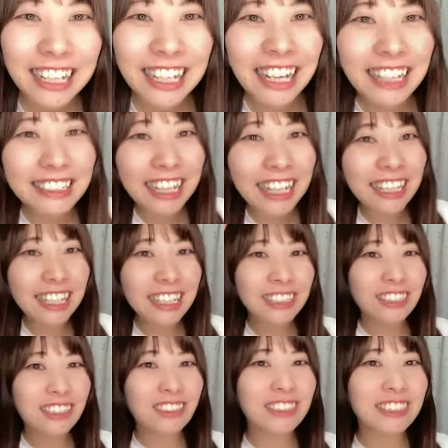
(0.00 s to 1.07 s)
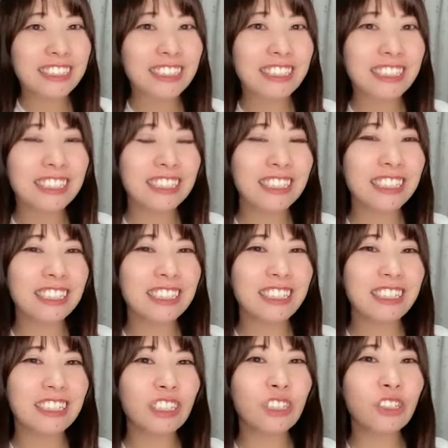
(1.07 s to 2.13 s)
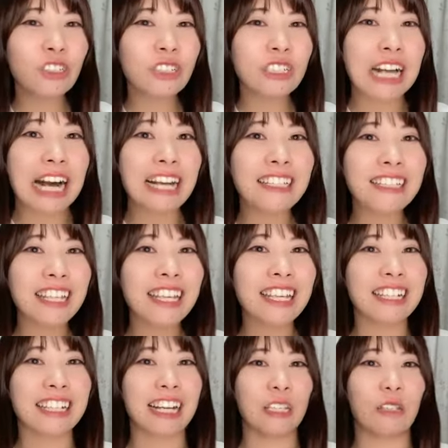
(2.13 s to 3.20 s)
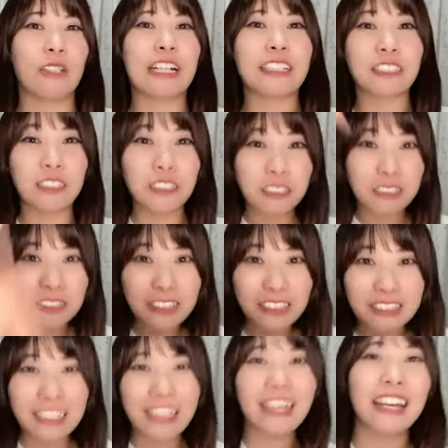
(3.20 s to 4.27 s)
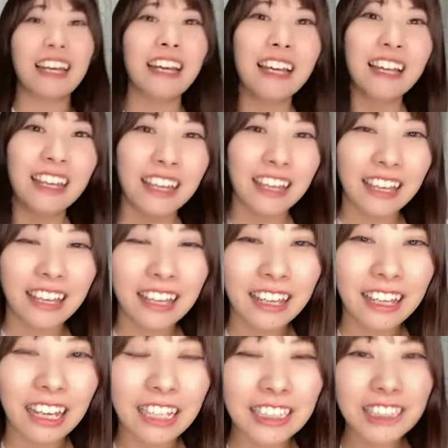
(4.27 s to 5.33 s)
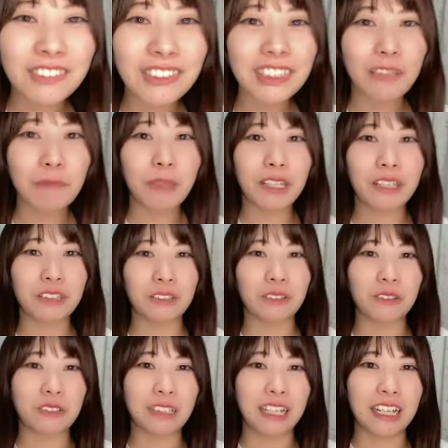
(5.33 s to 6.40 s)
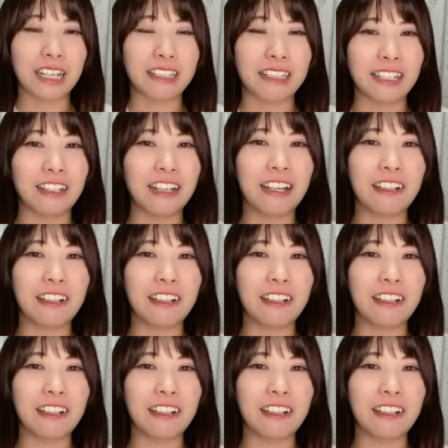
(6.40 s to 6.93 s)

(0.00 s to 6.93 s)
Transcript: か、大学の新入歓迎会の略で、えー、初めてビール飲んで吐いた。